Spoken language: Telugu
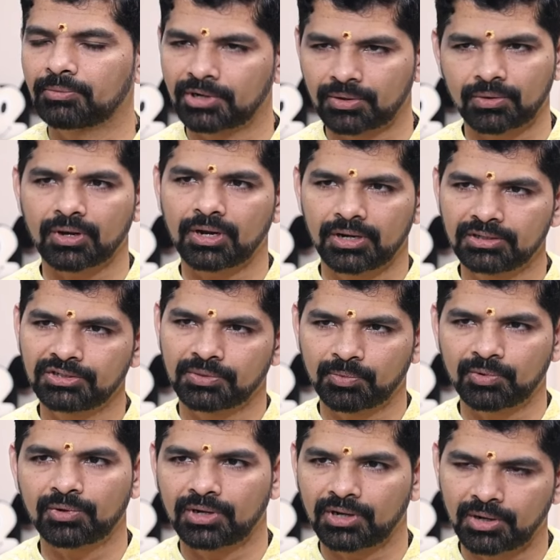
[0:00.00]
అని మనం రోగాలని
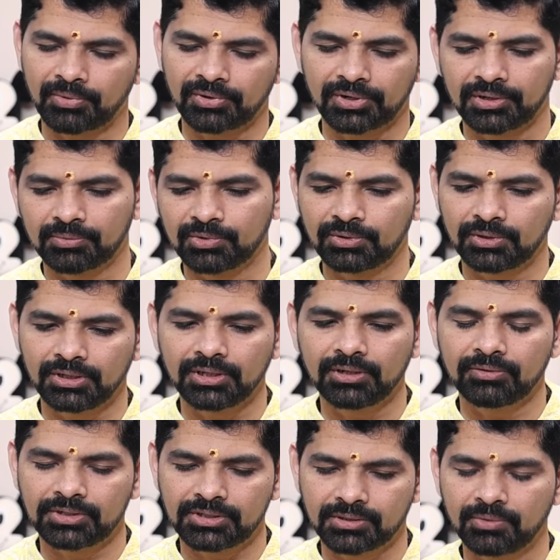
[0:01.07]
చెప్పుకున్నాం కాబట్టి అండి ముందర ఈ
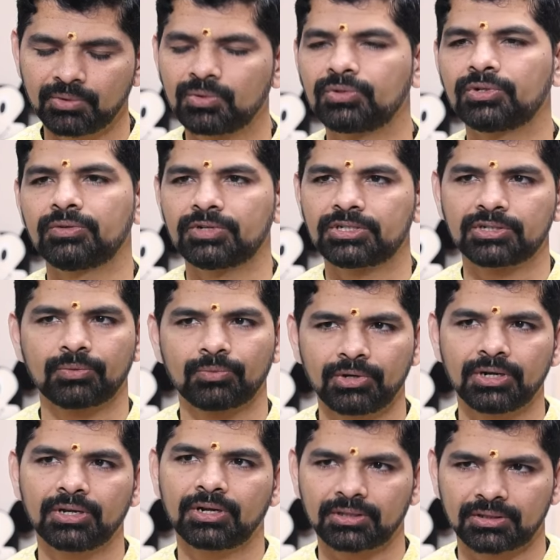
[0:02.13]
విషయంలో కుజుడి విషయంలో
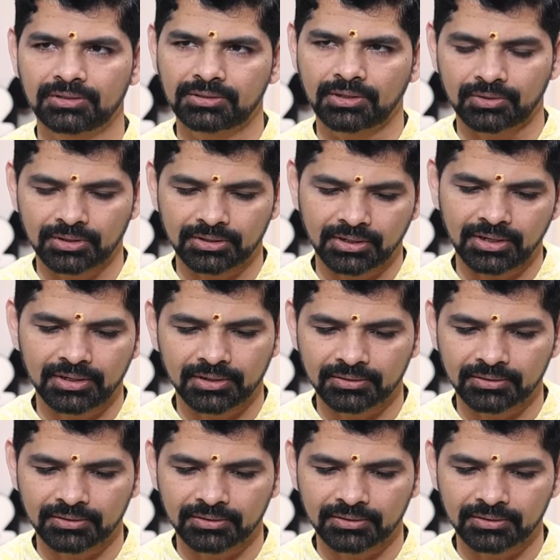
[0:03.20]
వీళ్ళకి అంత సఖ్యతగా